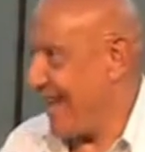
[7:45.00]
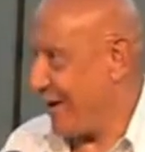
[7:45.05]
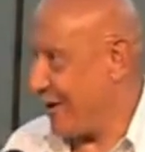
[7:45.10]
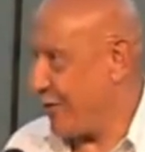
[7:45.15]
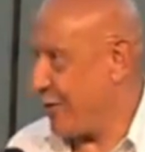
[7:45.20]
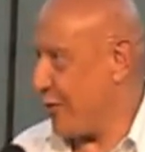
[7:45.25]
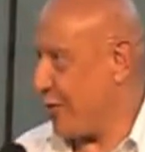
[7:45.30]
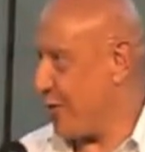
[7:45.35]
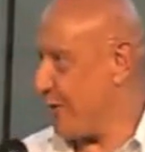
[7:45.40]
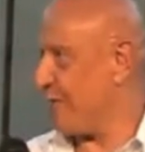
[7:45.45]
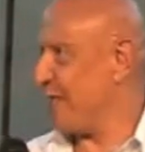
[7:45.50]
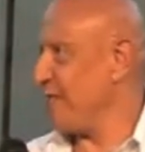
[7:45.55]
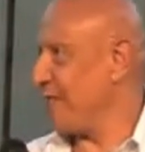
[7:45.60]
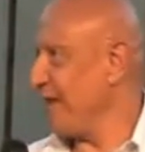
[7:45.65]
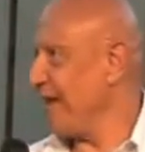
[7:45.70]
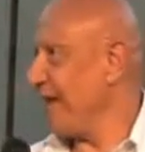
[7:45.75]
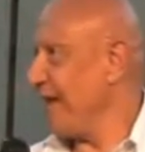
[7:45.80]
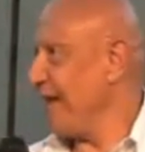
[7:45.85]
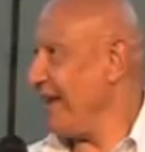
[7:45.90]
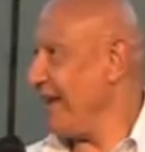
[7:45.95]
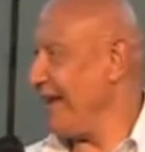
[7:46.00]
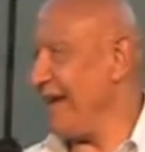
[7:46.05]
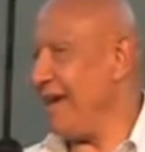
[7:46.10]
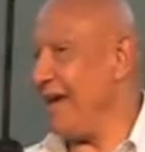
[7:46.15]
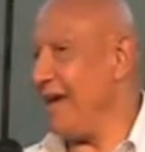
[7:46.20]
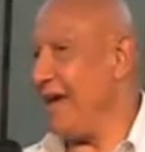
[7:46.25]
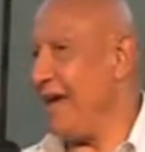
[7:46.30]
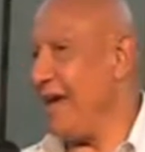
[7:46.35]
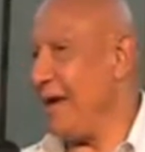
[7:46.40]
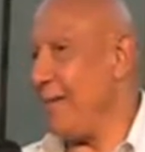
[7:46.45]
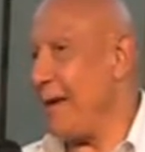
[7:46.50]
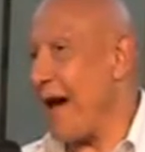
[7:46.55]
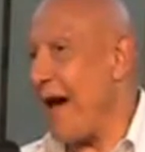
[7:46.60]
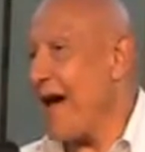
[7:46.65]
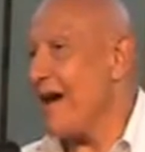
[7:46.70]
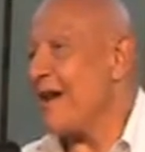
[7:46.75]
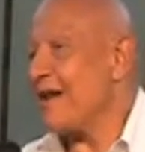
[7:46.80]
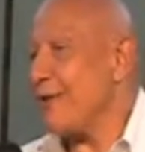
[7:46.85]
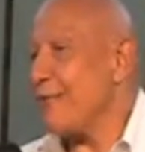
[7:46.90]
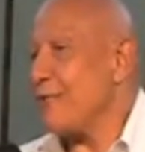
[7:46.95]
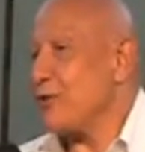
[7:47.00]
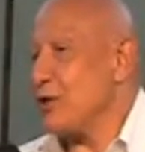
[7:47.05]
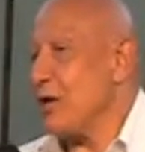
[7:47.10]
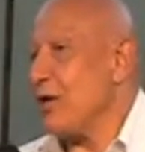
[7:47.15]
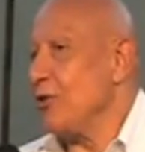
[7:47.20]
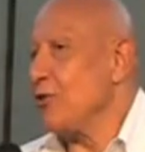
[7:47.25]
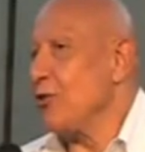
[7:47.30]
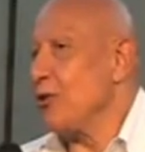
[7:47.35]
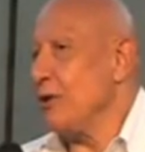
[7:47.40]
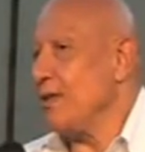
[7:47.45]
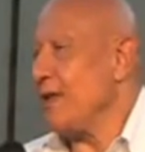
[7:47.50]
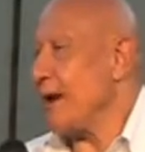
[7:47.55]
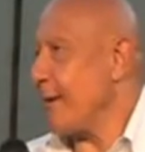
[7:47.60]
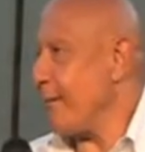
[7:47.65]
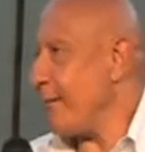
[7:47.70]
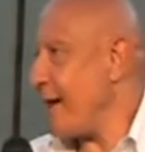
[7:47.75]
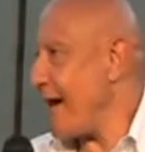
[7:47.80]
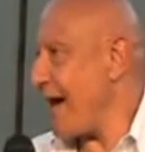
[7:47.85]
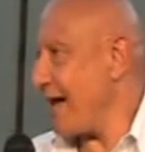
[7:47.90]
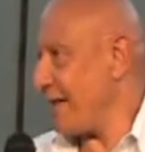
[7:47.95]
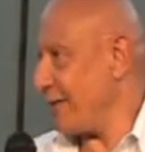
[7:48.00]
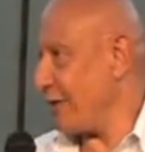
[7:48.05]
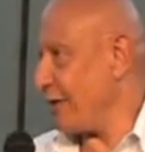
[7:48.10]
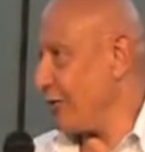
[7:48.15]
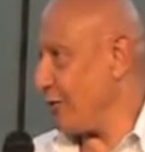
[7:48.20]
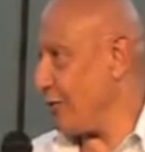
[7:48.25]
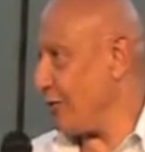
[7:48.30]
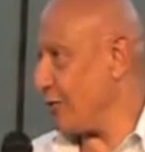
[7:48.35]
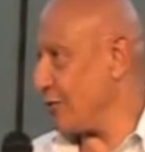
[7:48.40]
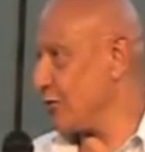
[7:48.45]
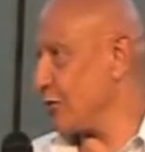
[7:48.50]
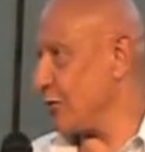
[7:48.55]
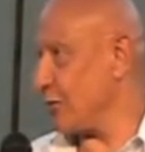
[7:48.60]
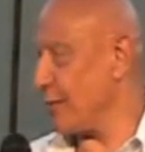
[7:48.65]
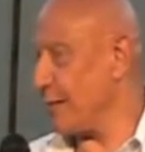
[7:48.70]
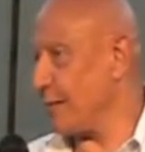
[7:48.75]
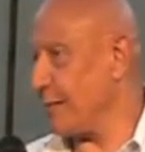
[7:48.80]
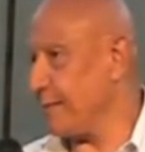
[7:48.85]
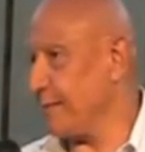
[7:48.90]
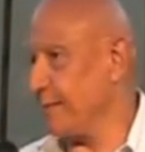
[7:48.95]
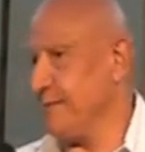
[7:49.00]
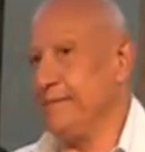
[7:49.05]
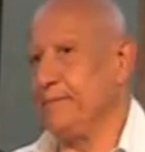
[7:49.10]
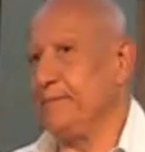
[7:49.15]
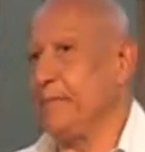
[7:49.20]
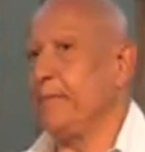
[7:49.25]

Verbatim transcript: ecco. Eh, ma anche facendo il drammatico, insomma